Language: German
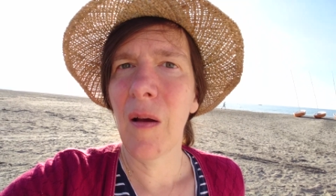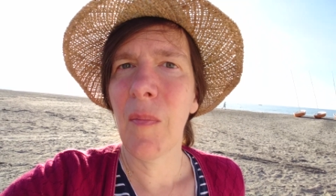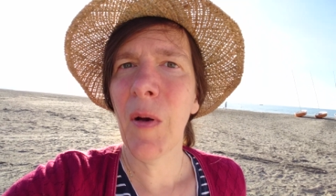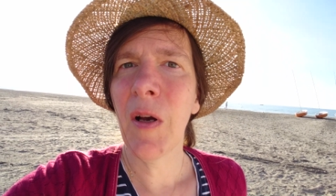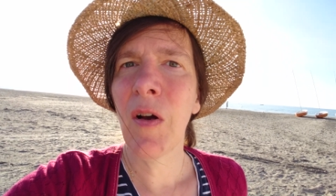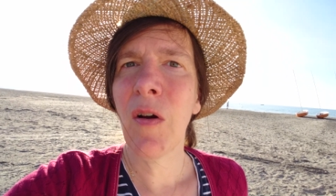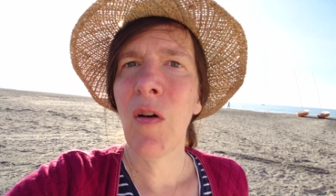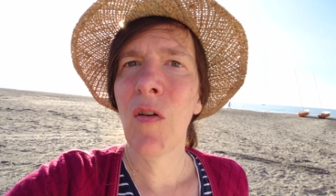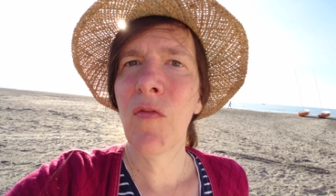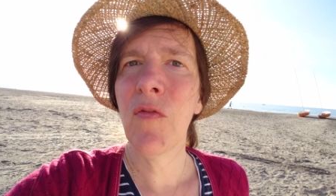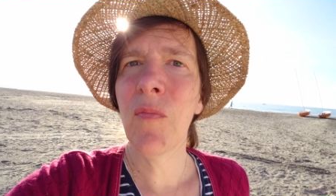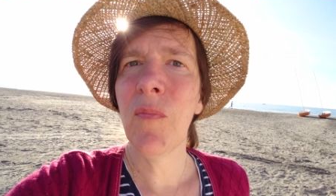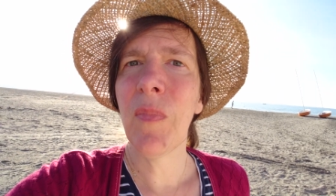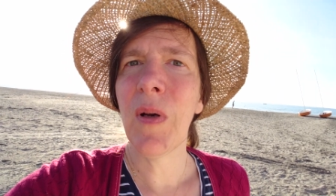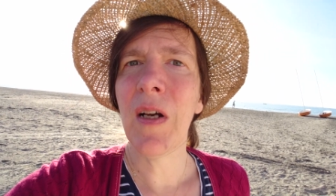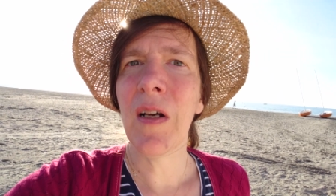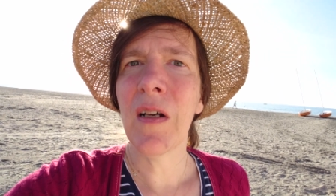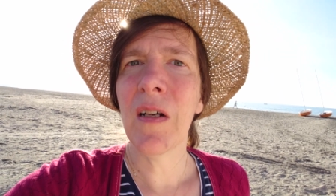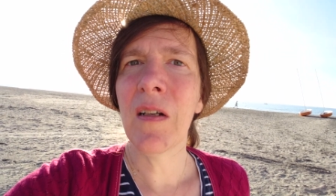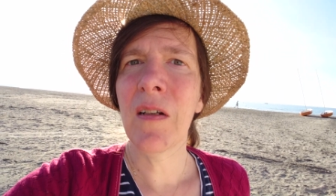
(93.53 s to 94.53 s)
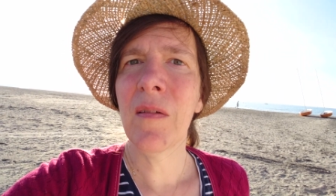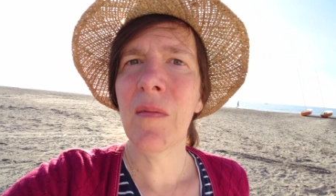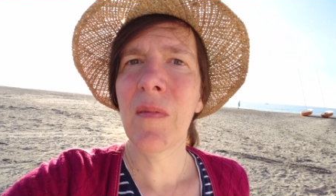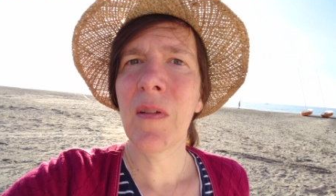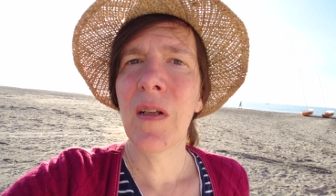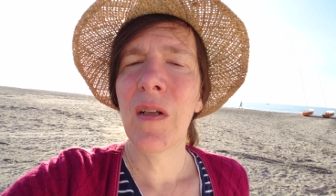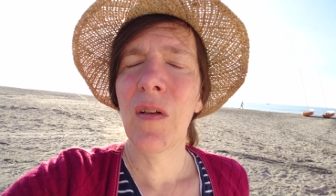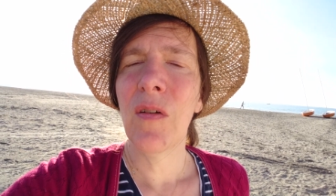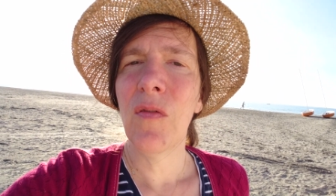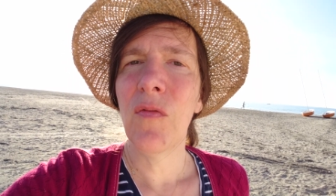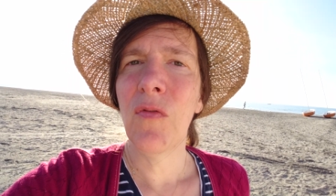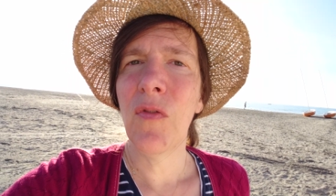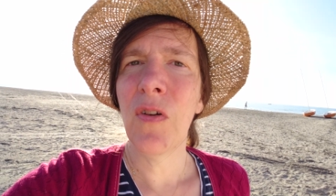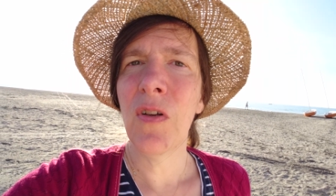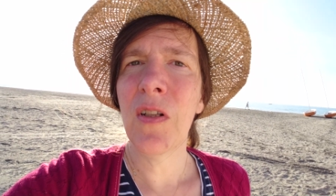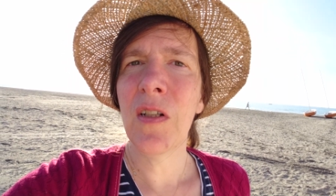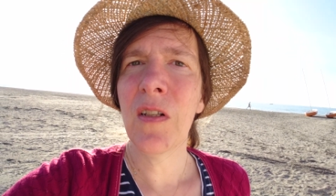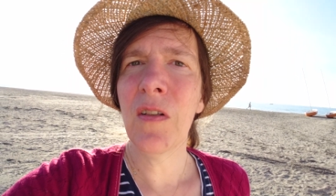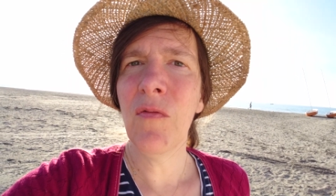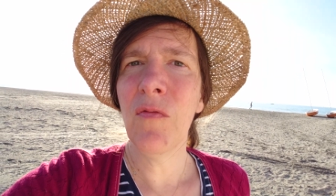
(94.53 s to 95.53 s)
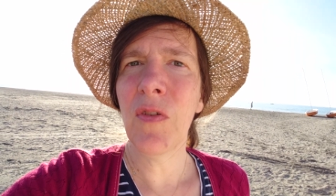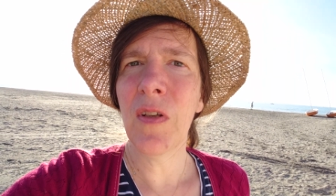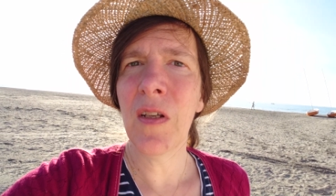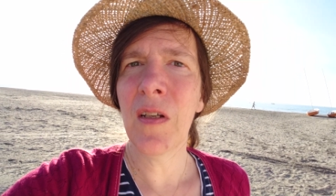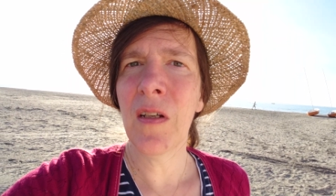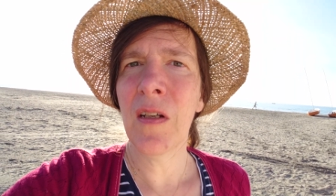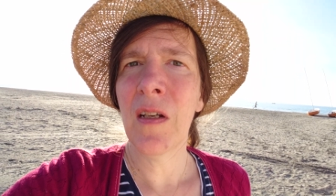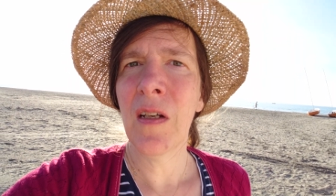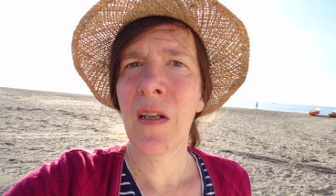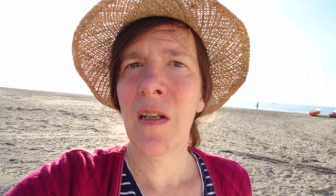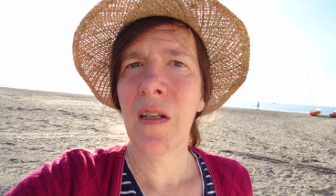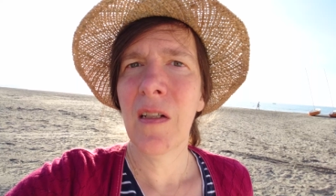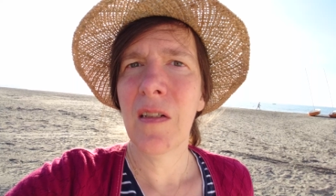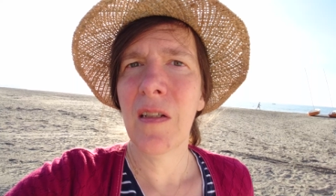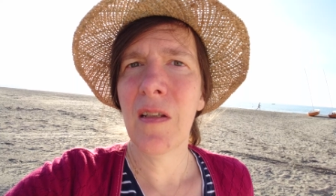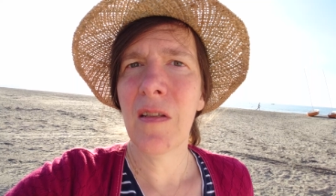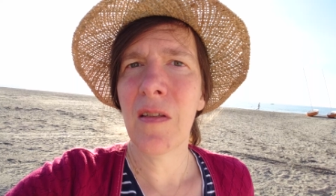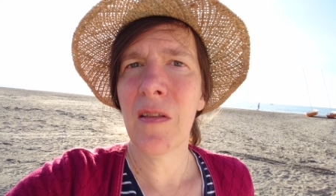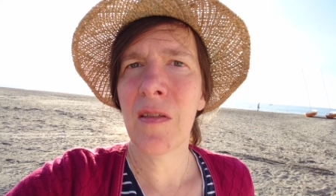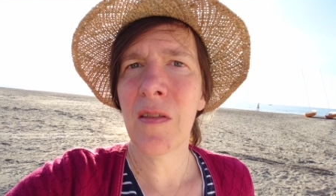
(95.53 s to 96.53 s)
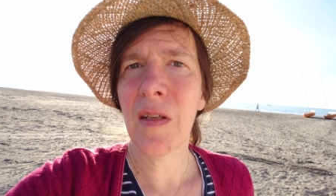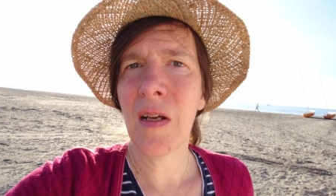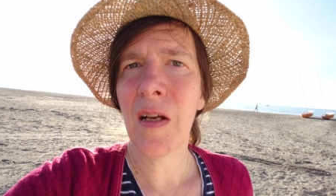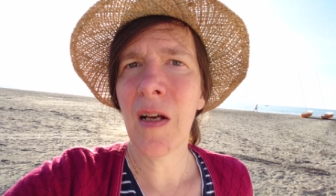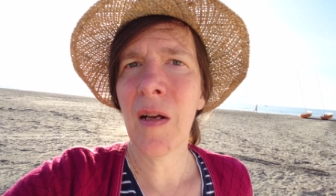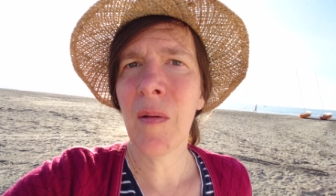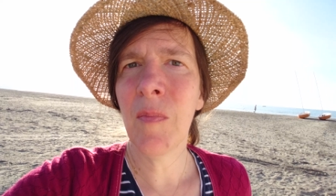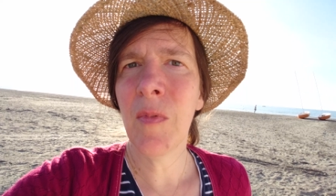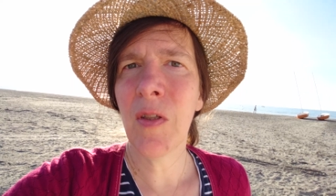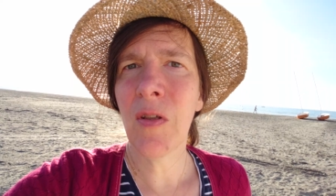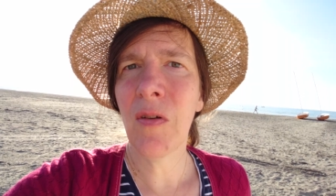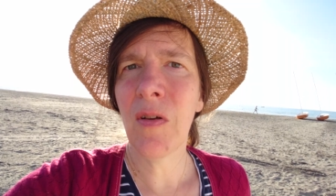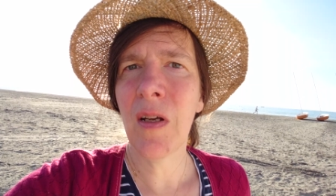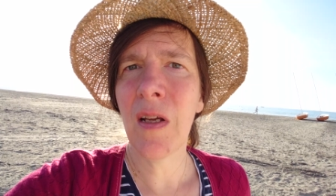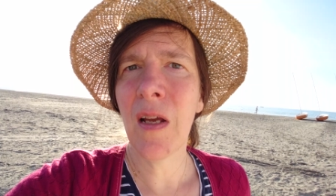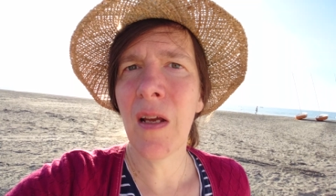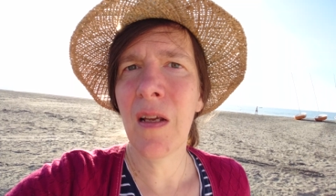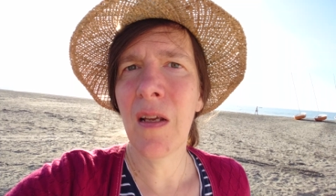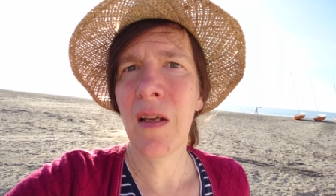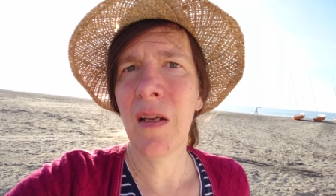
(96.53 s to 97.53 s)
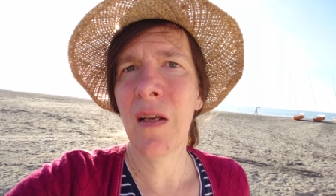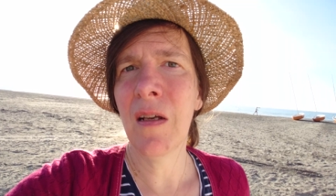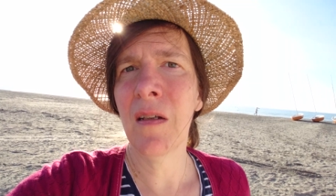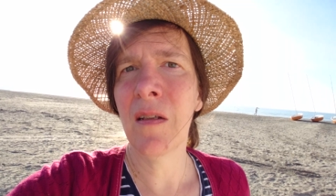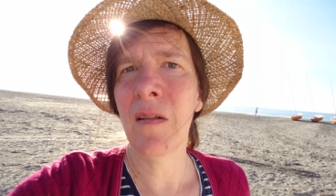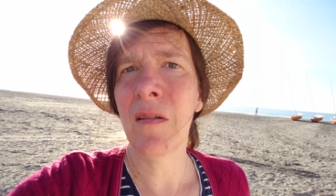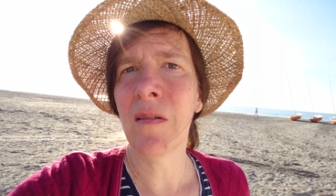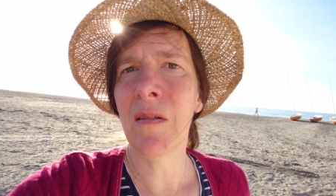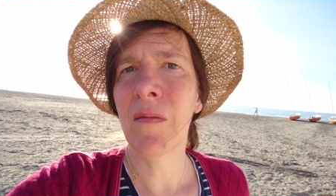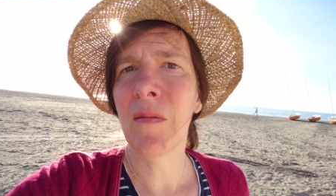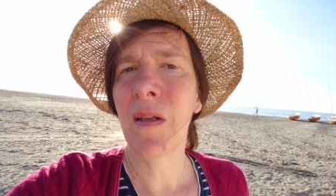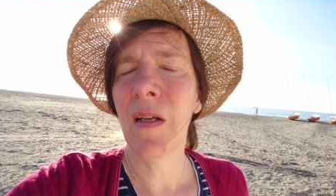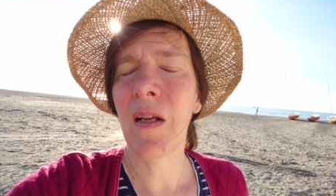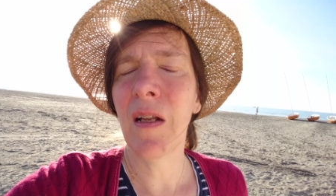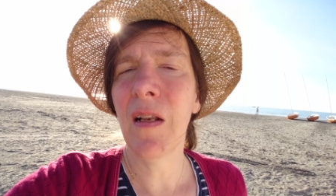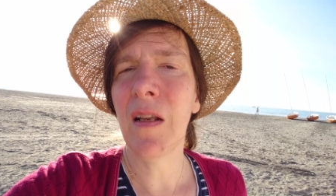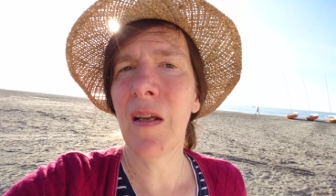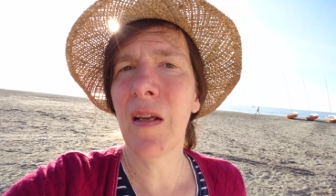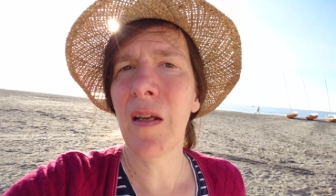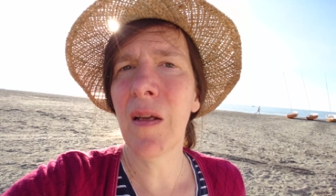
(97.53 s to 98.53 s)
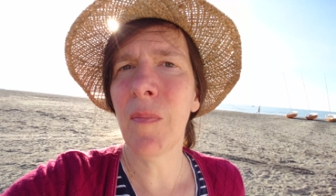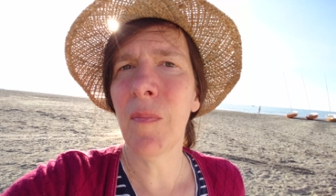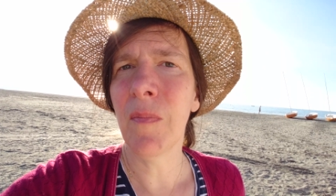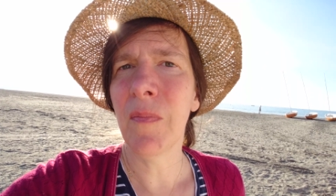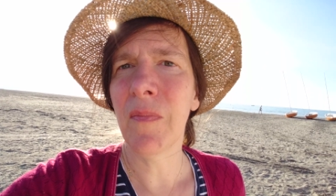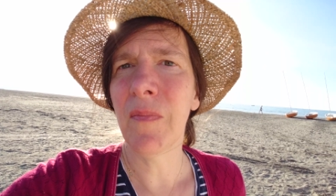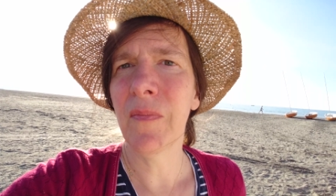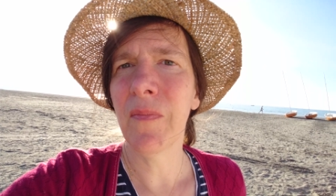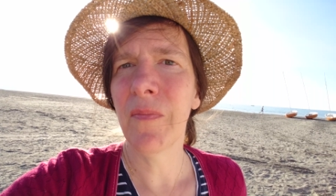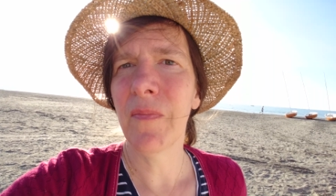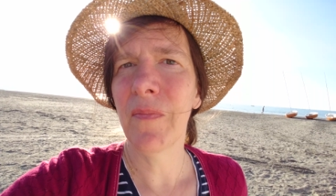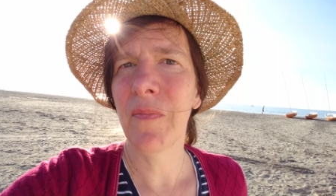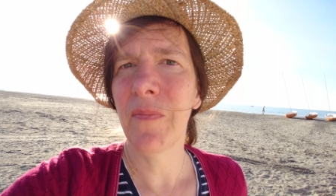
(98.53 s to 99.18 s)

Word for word: Aber offenbar wollten wir dieses Abenteuer Erde erleben.